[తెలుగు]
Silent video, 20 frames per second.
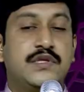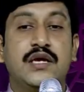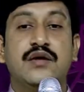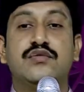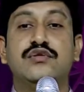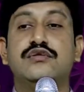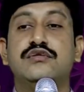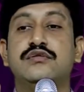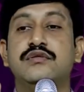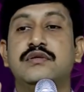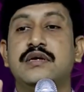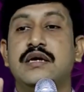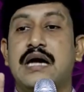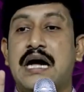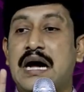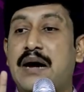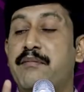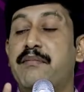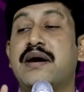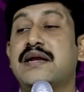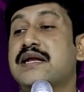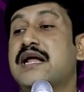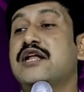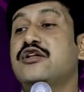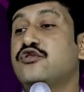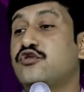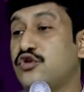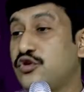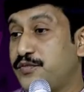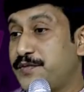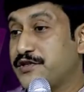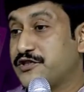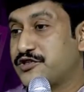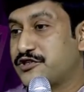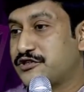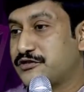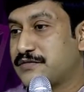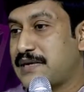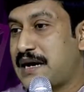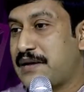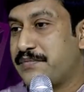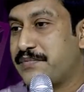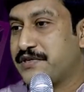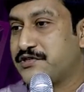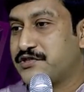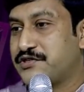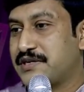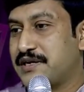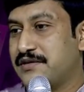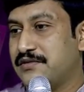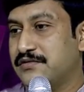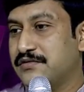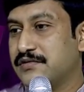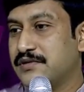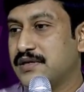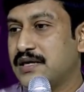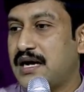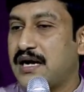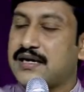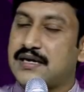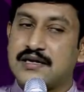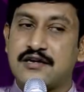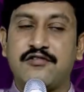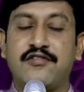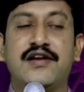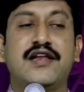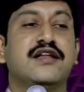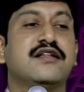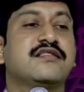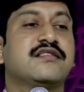దేవుడు ఆ మన్నాను కురిపించడం ఆపేశాడు అక్కడికి వెళ్ళిన